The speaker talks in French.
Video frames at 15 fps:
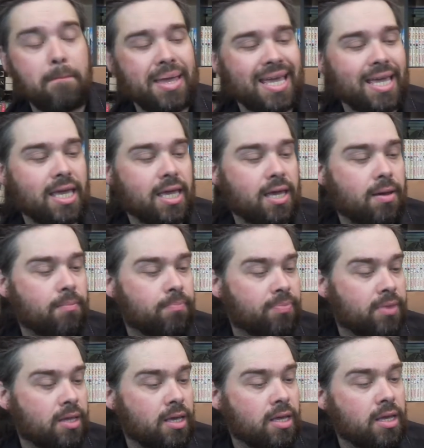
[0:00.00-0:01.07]
Ming,
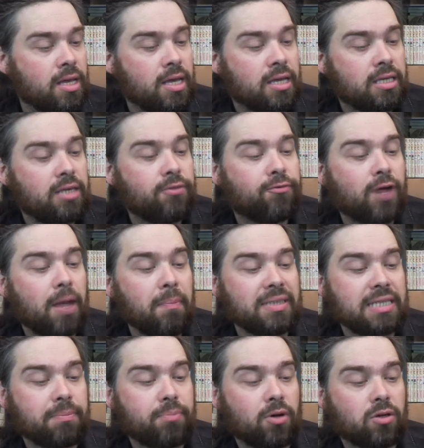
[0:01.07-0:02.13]
qui frappe à
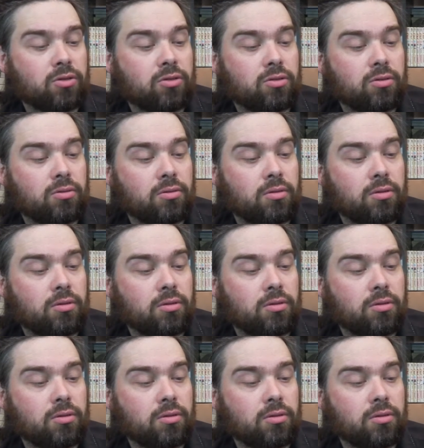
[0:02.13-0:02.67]
sa porte.